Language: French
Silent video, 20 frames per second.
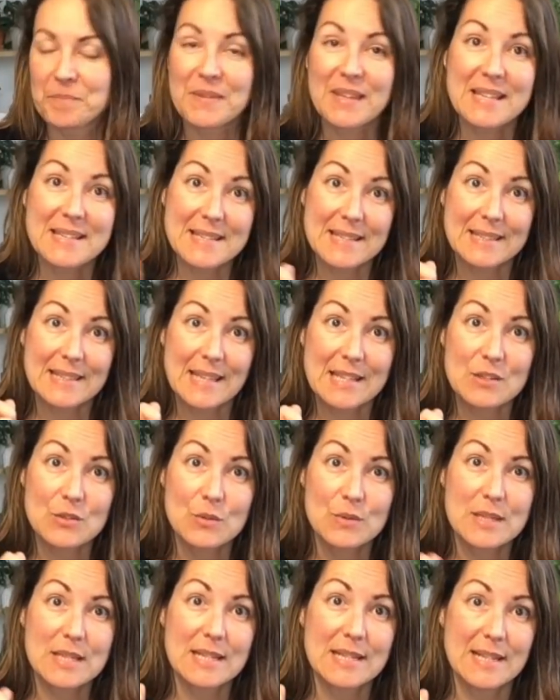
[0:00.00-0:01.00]
c'est très
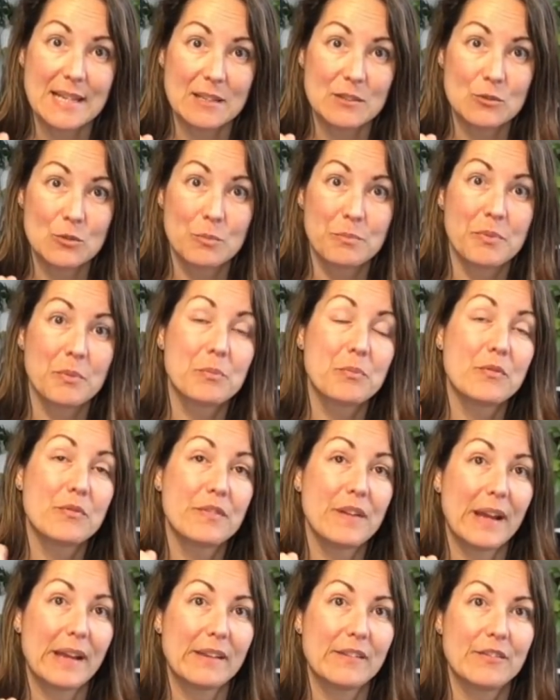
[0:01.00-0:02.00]
utile la loupe pour
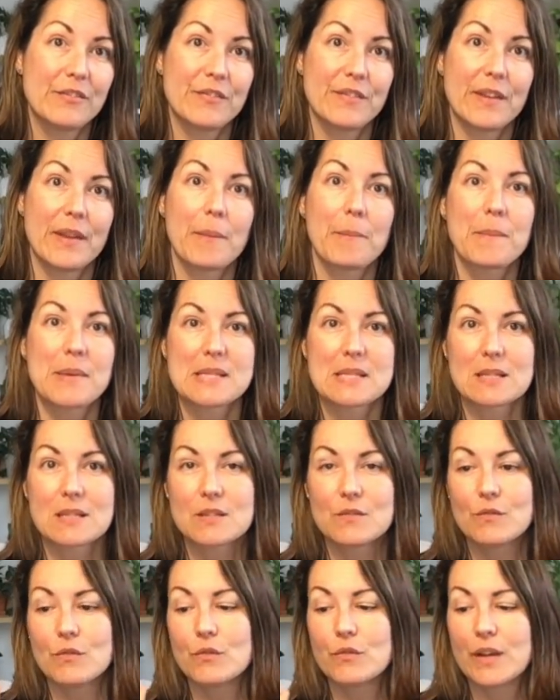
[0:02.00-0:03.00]
vérifier parce que
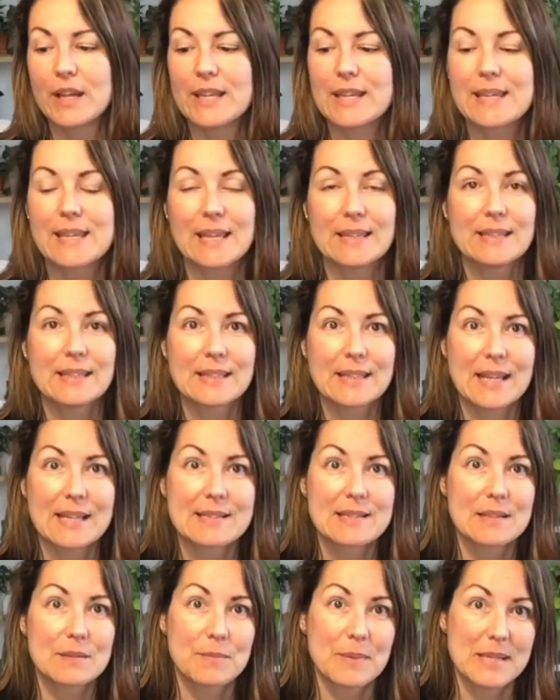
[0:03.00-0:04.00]
si vous voyez qu'il y a des
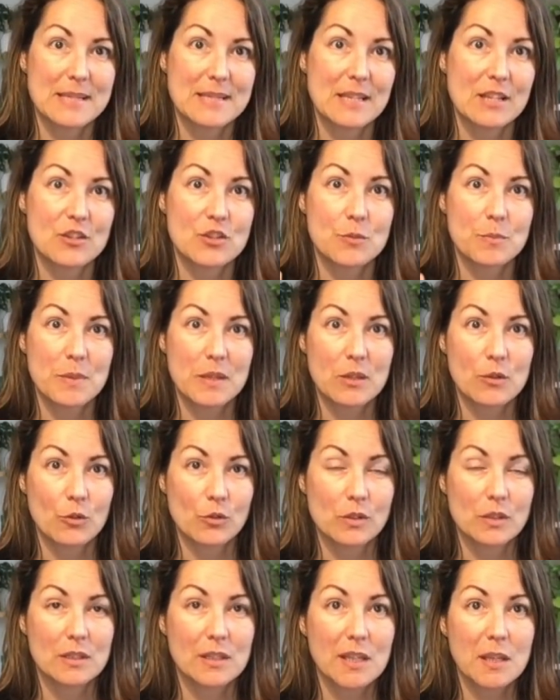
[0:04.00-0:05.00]
traces de passage de piqueurs
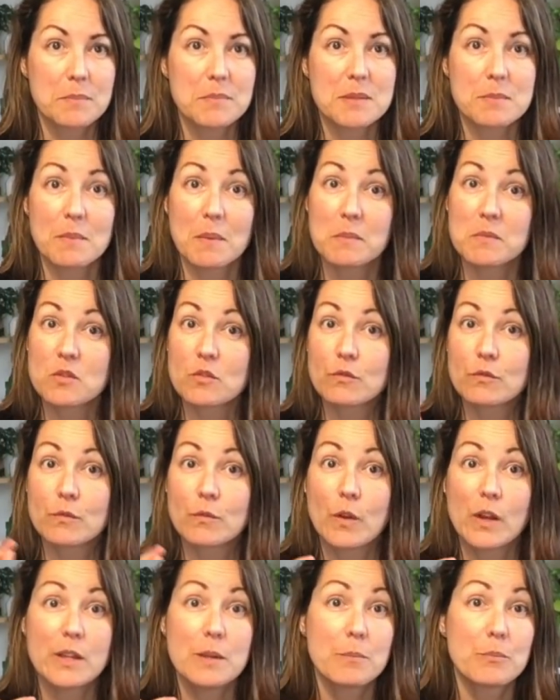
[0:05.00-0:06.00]
de trips, même si vous
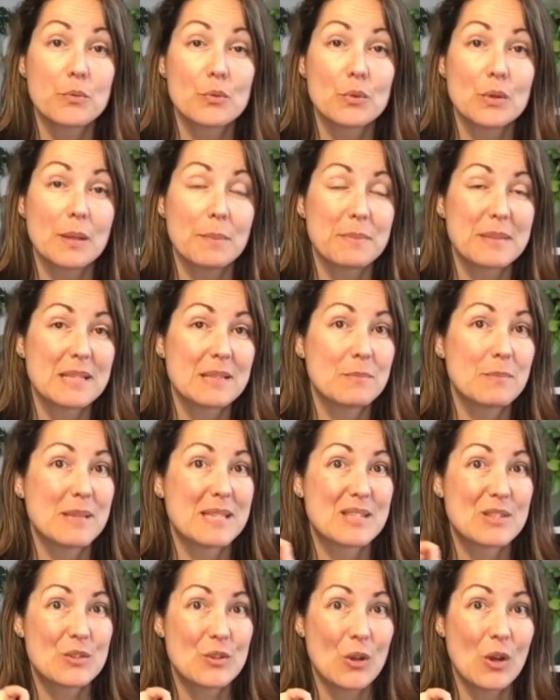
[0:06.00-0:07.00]
voyez plus les petites
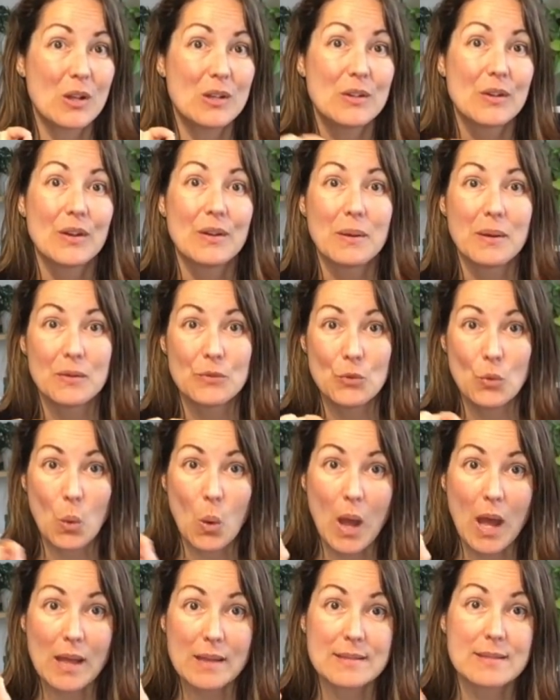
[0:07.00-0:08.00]
bestioles
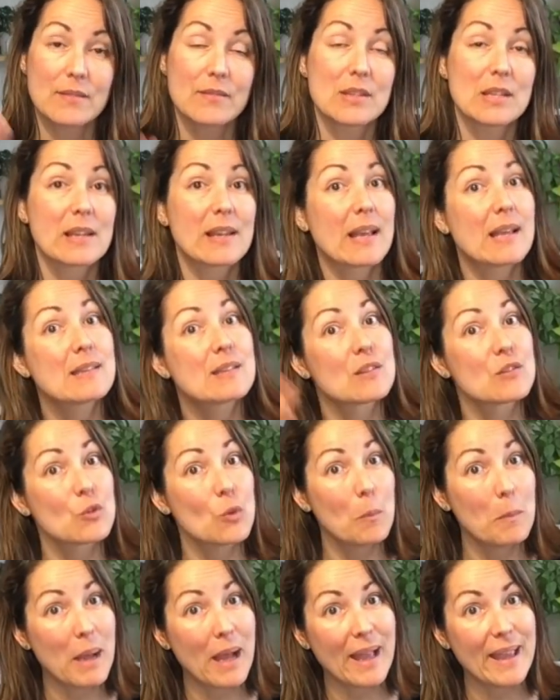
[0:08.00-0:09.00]
noires, ça veut dire qu'elles se sont
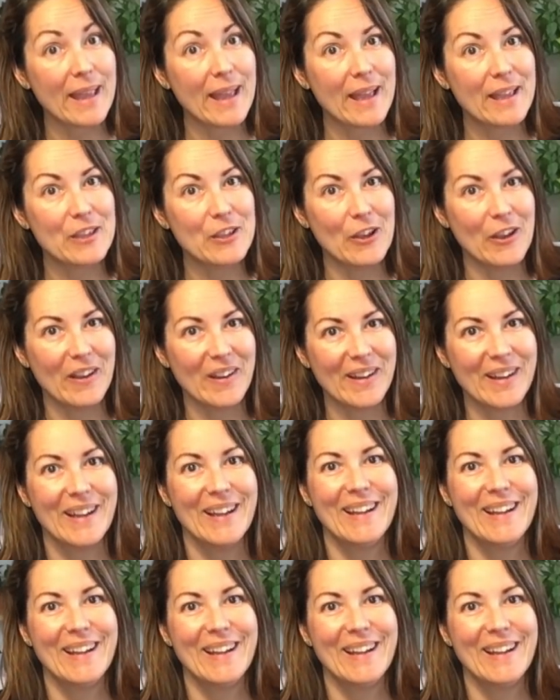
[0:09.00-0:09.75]
barrées ailleurs